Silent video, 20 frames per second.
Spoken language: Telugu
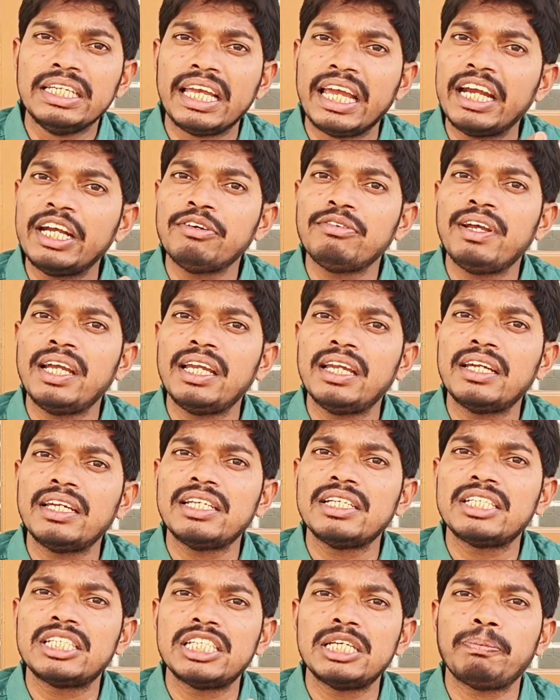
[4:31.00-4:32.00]
ఏడు వేల
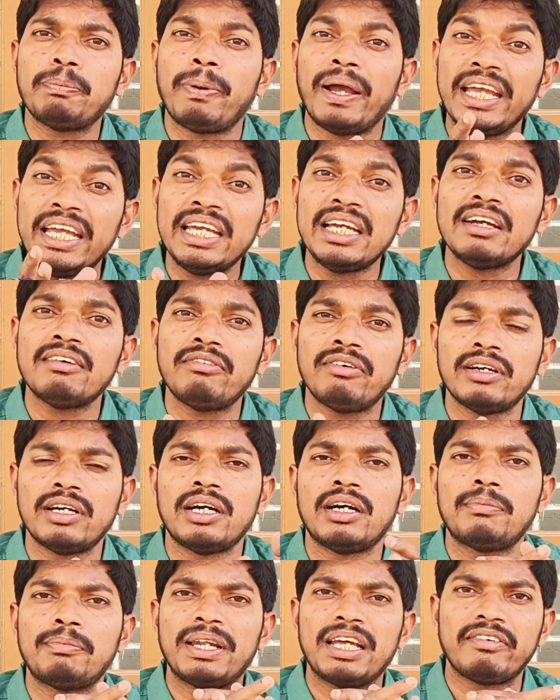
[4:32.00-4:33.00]
నుంచి పైగా
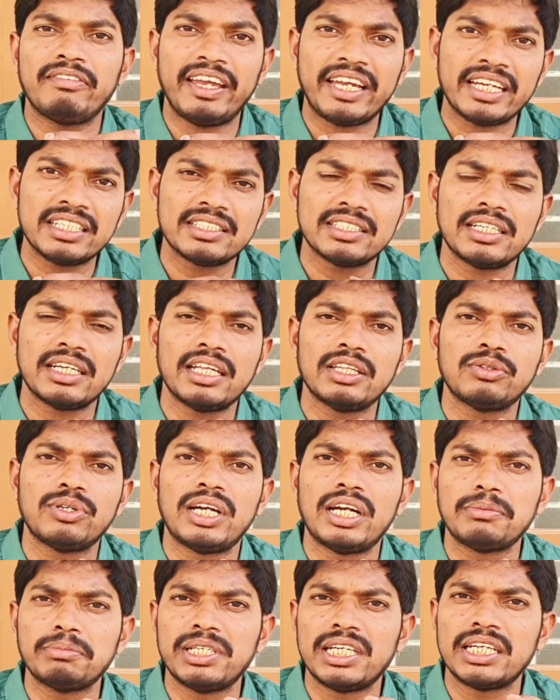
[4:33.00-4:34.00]
మనకి వేకెన్సీస్ అనేది
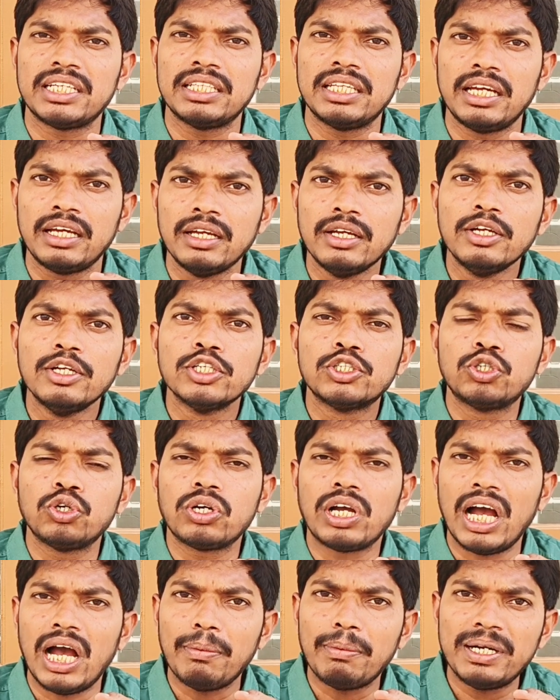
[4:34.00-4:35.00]
ఉండడం జరిగింది సో
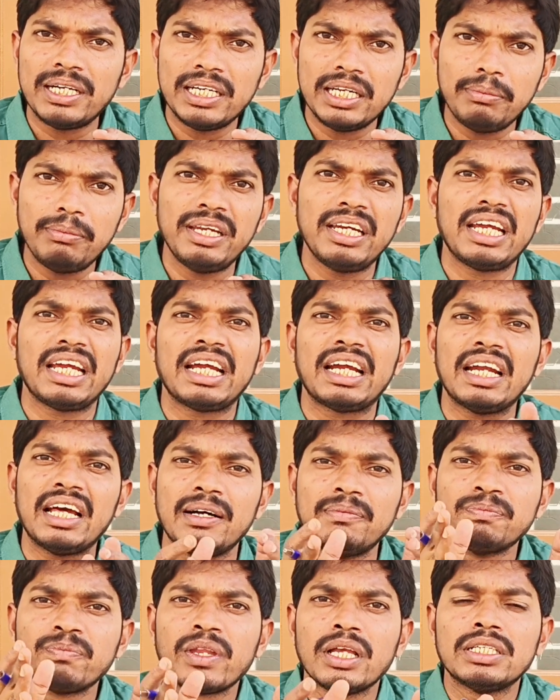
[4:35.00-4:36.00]
కాబట్టి మీరు ఇక్కడ
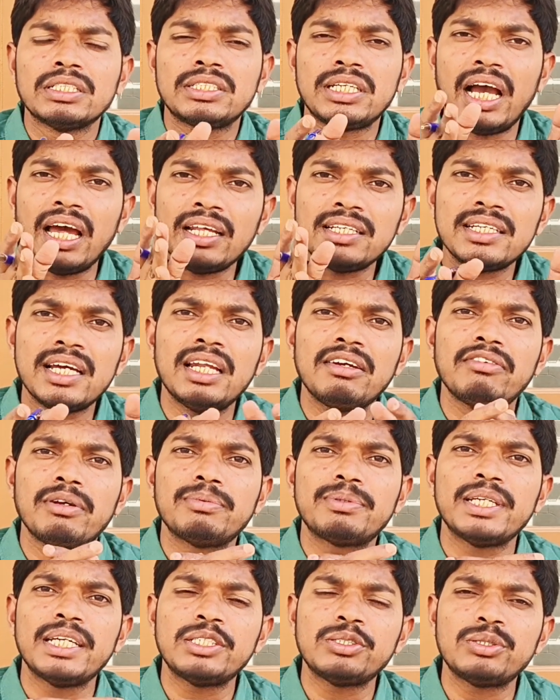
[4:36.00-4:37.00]
చాలా చాలా
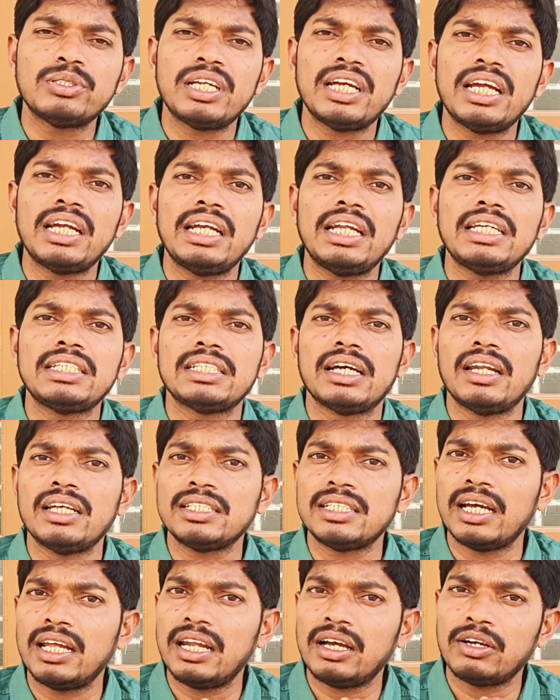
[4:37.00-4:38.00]
వెబ్సైట్స్ ఉన్నాయండి చాలా
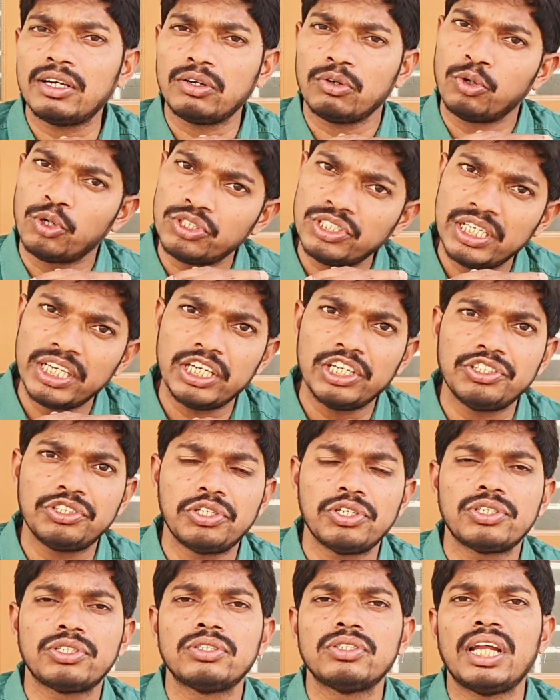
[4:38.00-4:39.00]
చాలా కోచింగ్
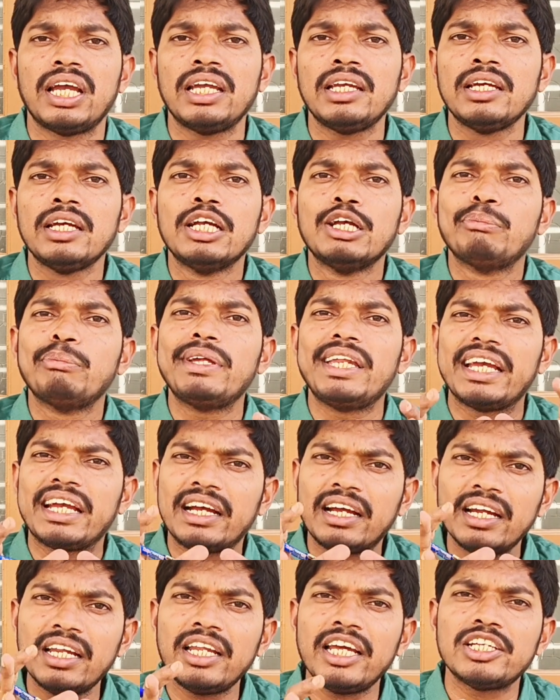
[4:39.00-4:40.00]
ఇన్స్టిట్యూట్స్ ఉన్నాయి మీరు
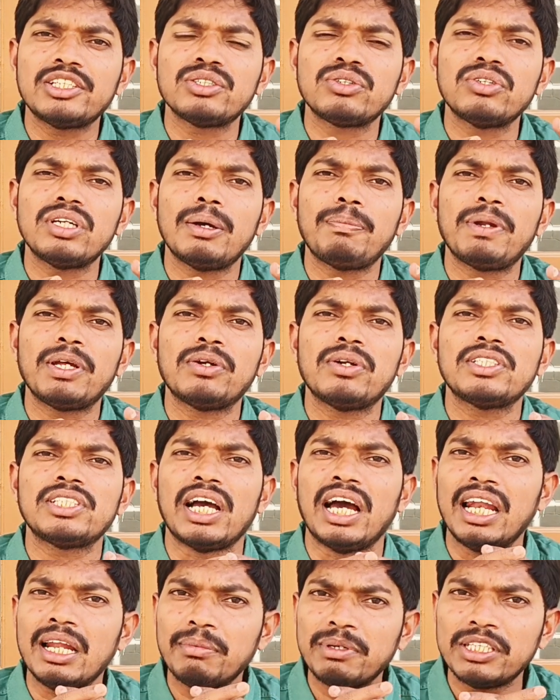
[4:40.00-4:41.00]
ఎక్కడ నేర్చుకున్నప్పుడు కూడా
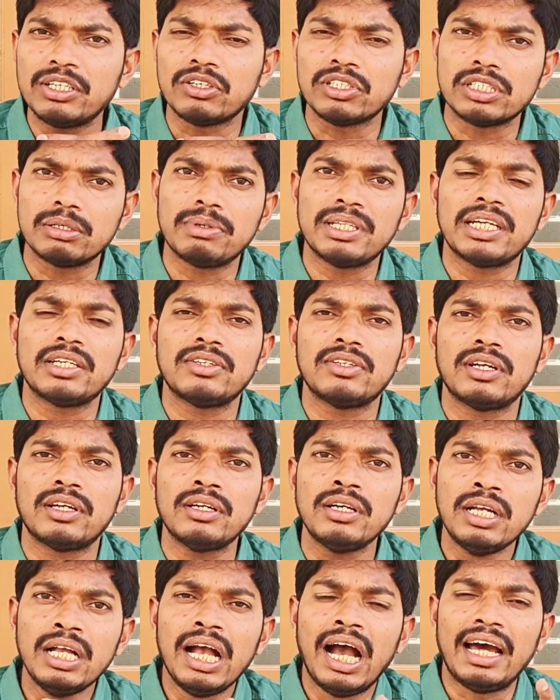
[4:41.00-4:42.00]
చాలామంది కొంతమంది అంటున్నారు
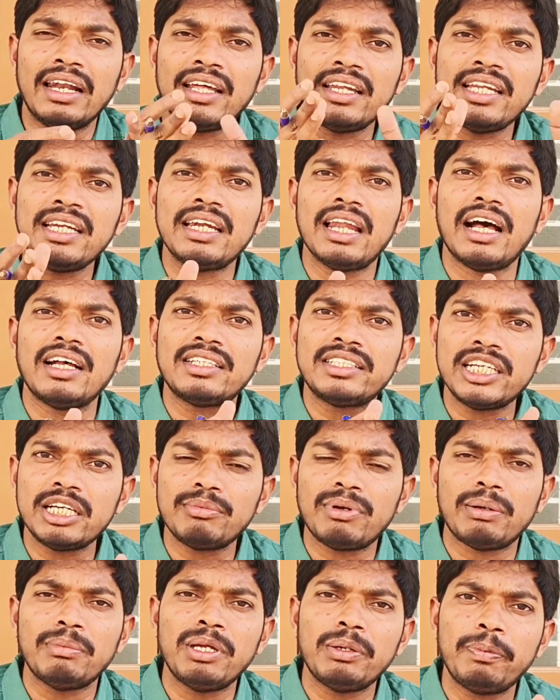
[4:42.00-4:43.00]
అన్న నేను లాస్ట్
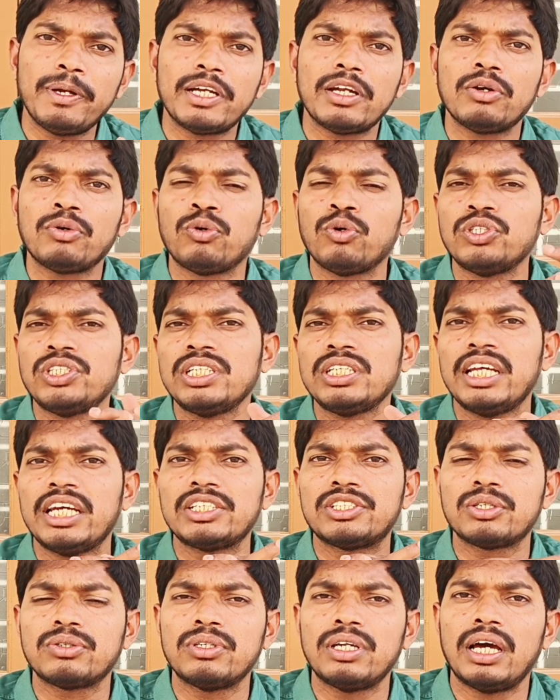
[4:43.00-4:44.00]
టైం అమీర్పేట్లో కోచింగ్
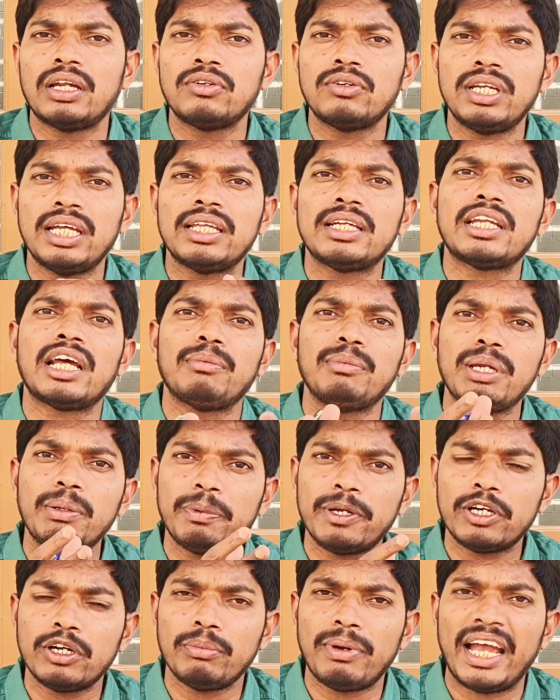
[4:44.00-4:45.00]
నేర్చుకున్నాను లేదంటే
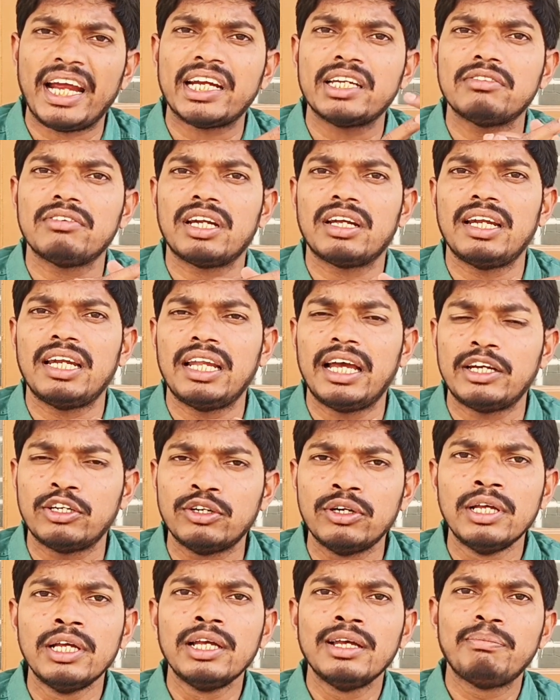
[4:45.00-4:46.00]
అమీర్పేట్లో బ్యాక్ అండ్ ద్వారా వెళ్ళాను
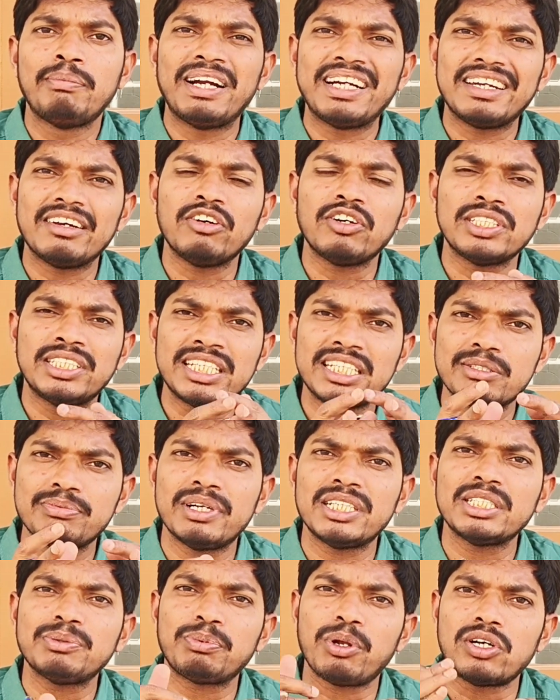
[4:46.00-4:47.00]
బట్ ఒక సిక్స్
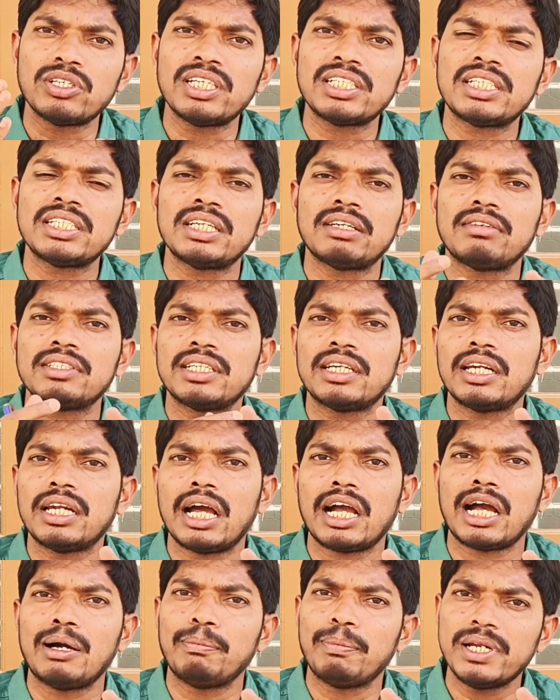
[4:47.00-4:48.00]
మంత్స్ ప్రాజెక్ట్ తర్వాత
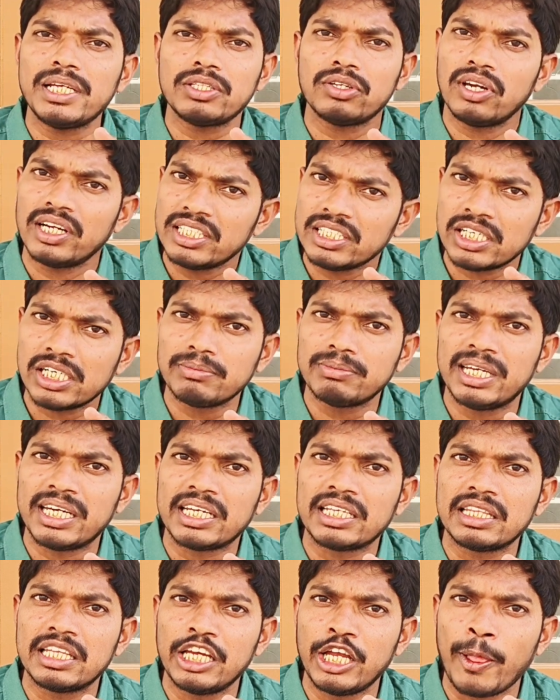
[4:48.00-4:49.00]
నా కంపెనీ తొలగించడం
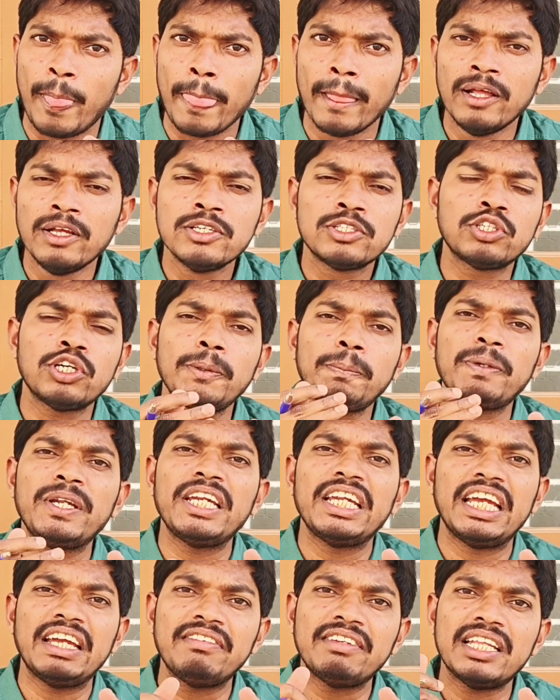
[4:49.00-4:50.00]
జరిగింది సో ఇప్పుడు
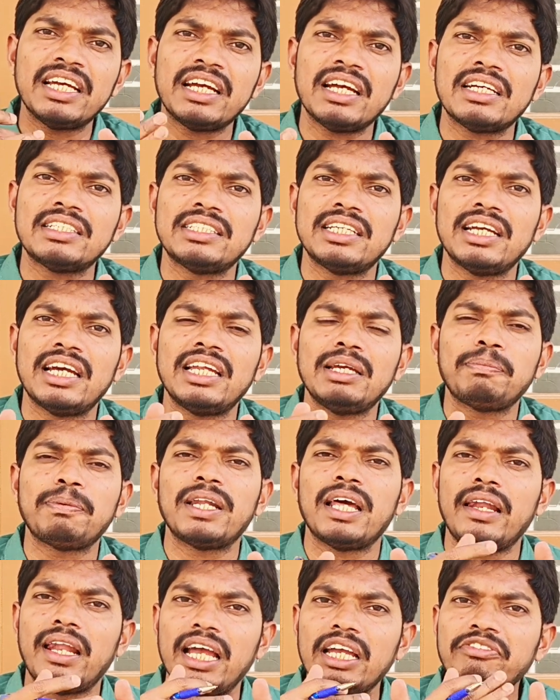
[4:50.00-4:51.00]
నేను ఏ విధంగా చేయాలి
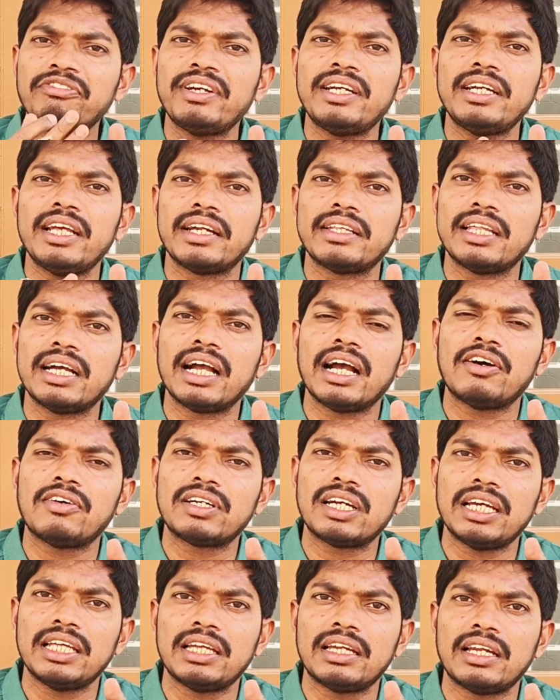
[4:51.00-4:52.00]
ఇప్పుడు నా లైఫ్ ఏంటి అర్థం
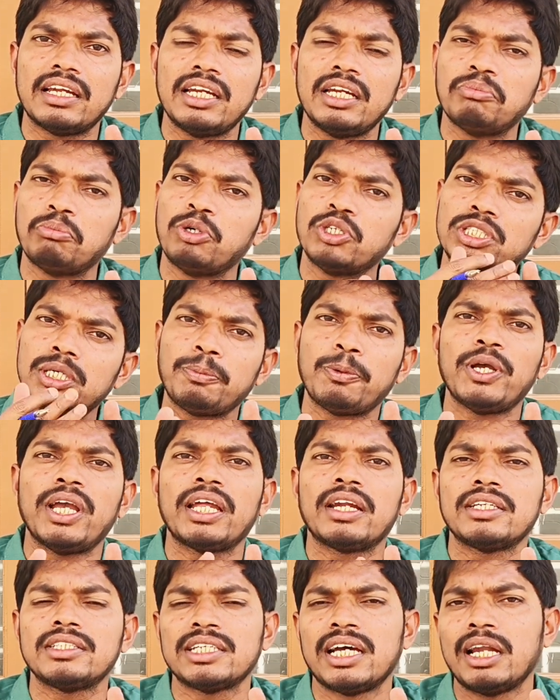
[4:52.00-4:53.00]
కావట్లేదన్న నేను
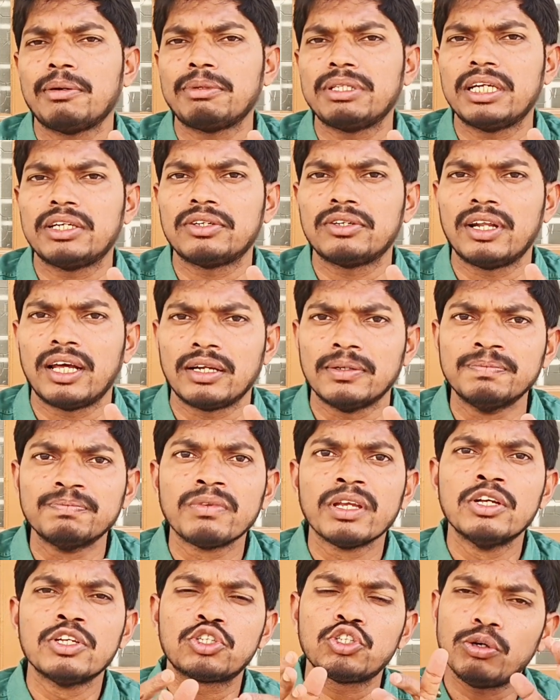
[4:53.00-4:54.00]
మోసపోయానని చాలామంది అంటున్నారు
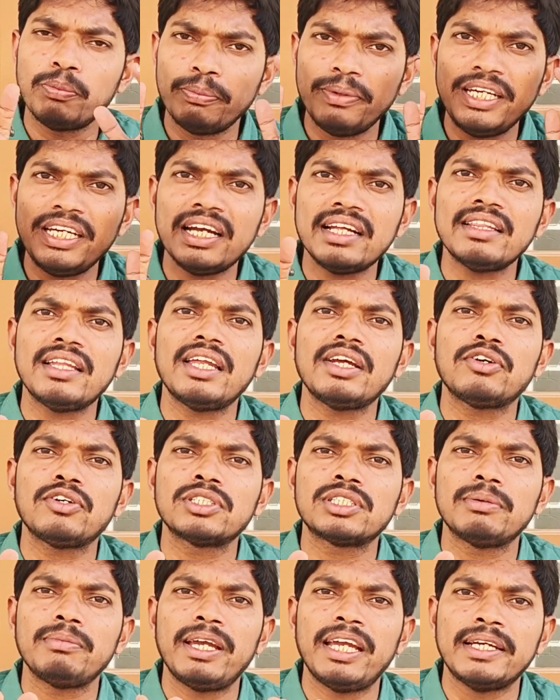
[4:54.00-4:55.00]
సో మీ అందరి
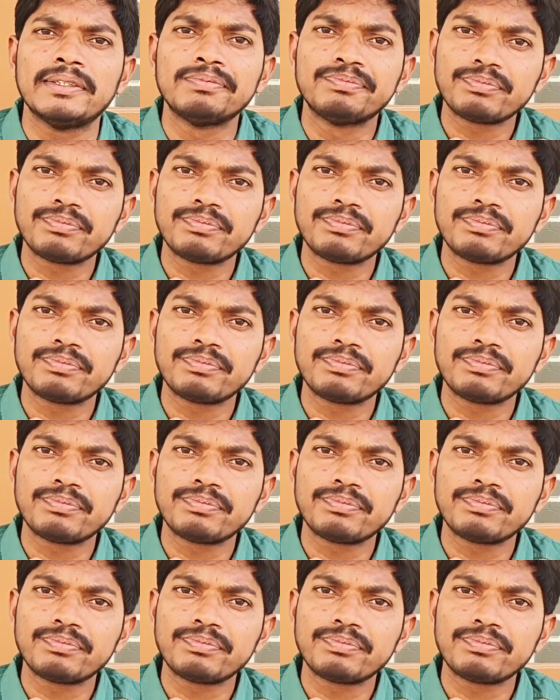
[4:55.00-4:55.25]
కోసమే